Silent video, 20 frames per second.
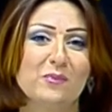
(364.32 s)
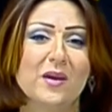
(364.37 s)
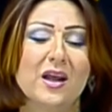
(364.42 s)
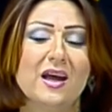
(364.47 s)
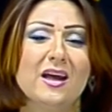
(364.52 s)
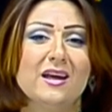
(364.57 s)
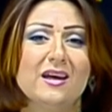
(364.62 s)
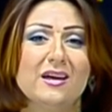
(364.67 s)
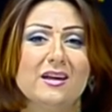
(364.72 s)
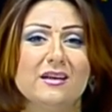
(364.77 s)

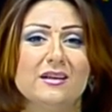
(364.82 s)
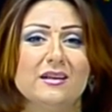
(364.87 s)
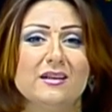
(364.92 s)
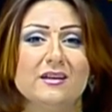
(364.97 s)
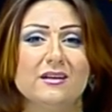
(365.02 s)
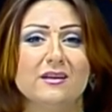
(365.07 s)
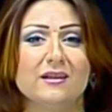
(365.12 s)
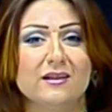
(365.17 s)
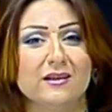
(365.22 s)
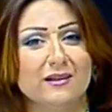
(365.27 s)

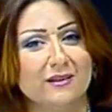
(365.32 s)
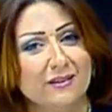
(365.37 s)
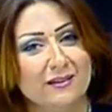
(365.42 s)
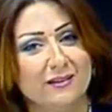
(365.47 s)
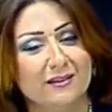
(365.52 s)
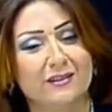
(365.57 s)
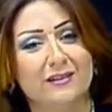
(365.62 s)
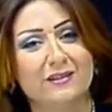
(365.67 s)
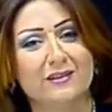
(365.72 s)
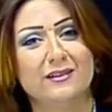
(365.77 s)
الإشاعات اللي
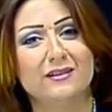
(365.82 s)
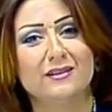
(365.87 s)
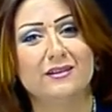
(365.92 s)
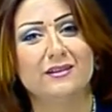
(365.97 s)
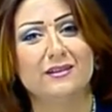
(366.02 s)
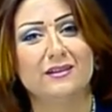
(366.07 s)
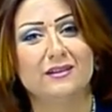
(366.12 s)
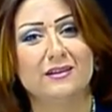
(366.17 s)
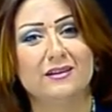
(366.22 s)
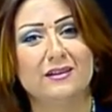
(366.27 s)
حاليا
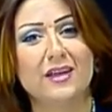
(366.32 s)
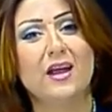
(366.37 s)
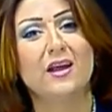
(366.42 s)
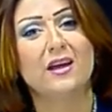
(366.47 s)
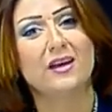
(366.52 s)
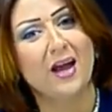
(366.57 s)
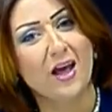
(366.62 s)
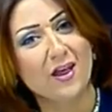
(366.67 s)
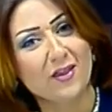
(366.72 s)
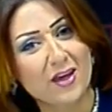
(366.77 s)
هسه
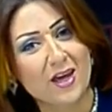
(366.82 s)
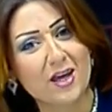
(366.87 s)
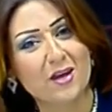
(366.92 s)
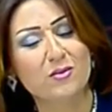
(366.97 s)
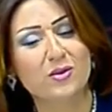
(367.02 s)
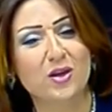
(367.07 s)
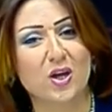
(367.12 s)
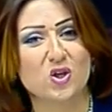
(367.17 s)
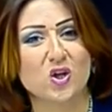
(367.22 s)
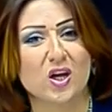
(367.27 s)
موجودة لكن
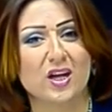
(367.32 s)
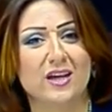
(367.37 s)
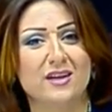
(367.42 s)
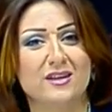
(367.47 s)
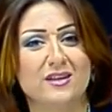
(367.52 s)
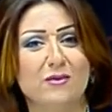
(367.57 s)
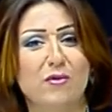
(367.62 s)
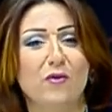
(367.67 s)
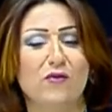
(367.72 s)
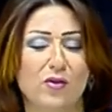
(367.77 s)
هذه انتشرت
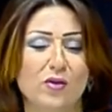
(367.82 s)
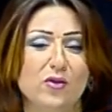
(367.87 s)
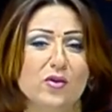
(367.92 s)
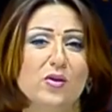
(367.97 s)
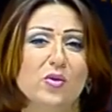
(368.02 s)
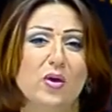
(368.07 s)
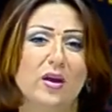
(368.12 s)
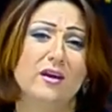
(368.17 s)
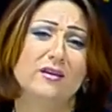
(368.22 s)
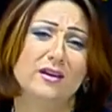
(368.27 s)
يعني... المفروض
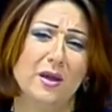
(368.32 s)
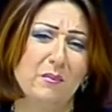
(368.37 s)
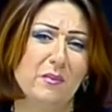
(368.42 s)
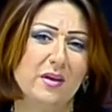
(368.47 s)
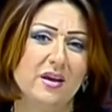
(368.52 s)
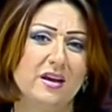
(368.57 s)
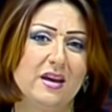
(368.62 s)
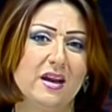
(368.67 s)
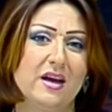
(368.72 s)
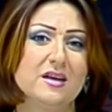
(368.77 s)
أنه إحنا
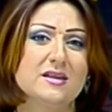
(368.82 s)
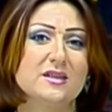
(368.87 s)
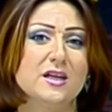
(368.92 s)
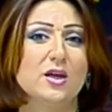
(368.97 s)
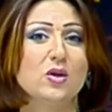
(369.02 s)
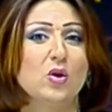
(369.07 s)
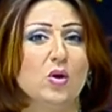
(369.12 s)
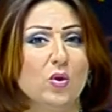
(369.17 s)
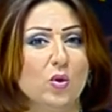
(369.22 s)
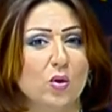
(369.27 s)
نطمن الناس
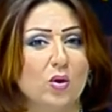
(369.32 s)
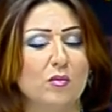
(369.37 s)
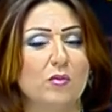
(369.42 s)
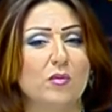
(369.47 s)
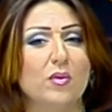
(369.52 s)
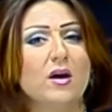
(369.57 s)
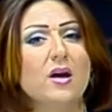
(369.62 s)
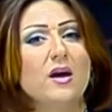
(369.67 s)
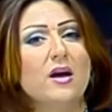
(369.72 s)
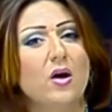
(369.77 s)
لأنه
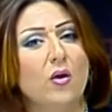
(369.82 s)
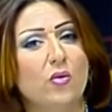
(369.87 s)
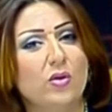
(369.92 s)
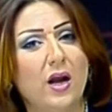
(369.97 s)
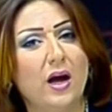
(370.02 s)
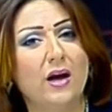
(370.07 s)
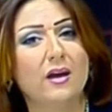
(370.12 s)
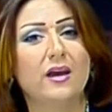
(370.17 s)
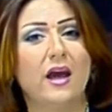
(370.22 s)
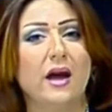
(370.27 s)
اليوم
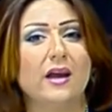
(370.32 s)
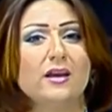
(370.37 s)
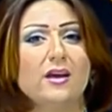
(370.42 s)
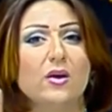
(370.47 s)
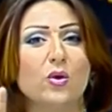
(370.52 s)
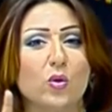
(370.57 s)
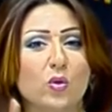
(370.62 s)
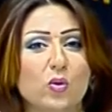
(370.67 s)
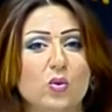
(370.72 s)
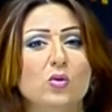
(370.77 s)
هناك يعني
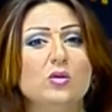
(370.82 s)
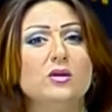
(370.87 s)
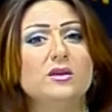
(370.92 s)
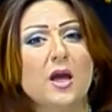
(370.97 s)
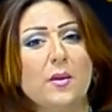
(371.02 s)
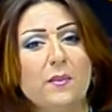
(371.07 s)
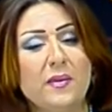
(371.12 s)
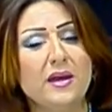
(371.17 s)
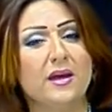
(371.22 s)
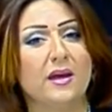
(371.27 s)
ركود
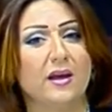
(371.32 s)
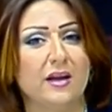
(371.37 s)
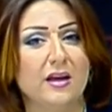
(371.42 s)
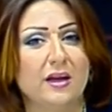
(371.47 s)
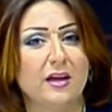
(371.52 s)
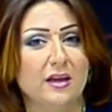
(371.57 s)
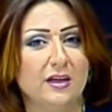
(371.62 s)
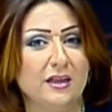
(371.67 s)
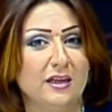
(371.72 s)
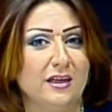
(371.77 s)
كبير
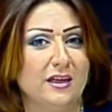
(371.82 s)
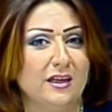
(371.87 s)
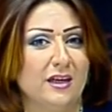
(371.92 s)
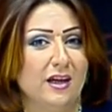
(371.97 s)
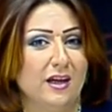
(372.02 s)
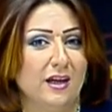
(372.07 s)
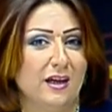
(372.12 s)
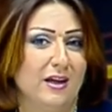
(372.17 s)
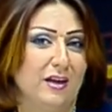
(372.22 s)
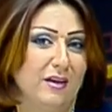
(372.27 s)
آه،
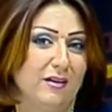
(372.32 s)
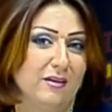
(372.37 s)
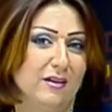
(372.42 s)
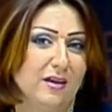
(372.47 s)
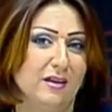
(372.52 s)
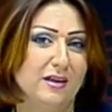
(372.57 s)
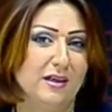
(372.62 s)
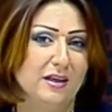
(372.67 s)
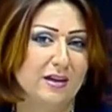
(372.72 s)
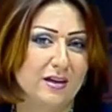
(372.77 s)

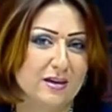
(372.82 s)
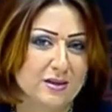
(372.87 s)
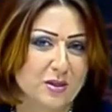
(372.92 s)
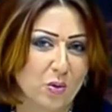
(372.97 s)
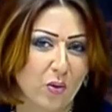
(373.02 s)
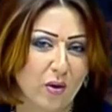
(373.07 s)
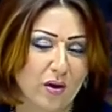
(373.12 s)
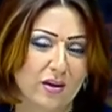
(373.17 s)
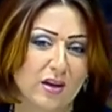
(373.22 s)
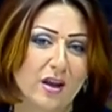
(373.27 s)
آه،
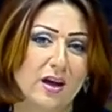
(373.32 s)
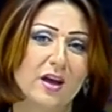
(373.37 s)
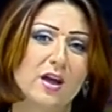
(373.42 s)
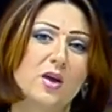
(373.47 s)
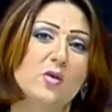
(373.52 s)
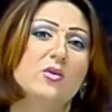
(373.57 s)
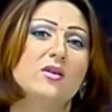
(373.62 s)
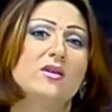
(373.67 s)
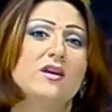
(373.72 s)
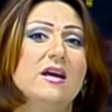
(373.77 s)
لسوق
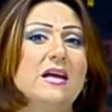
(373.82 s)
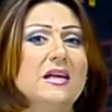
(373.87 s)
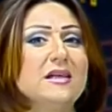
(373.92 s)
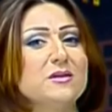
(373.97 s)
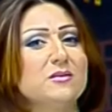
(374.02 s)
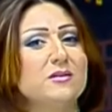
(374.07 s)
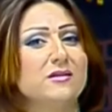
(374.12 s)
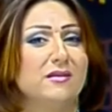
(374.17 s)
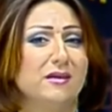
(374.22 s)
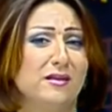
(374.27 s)
الرقي
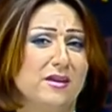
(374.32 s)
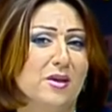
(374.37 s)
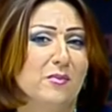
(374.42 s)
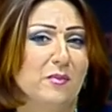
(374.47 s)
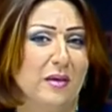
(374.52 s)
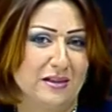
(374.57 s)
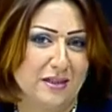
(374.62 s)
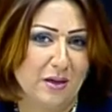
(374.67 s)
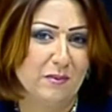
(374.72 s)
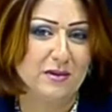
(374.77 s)
الناس تدري
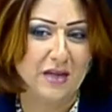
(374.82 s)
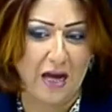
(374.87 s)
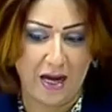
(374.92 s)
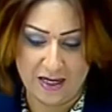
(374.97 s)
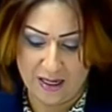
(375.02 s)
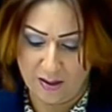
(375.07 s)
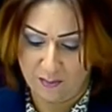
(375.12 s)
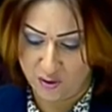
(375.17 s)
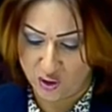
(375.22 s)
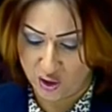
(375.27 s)
معتمده
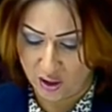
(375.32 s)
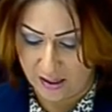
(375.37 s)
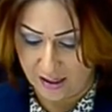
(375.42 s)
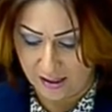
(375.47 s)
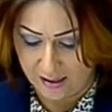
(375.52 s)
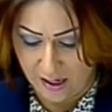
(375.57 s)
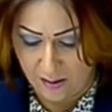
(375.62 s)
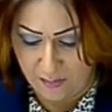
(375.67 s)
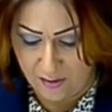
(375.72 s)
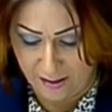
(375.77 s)
عليه بشكل
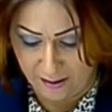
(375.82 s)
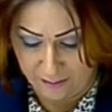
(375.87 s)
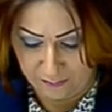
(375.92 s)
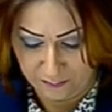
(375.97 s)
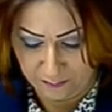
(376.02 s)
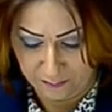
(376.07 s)
كبير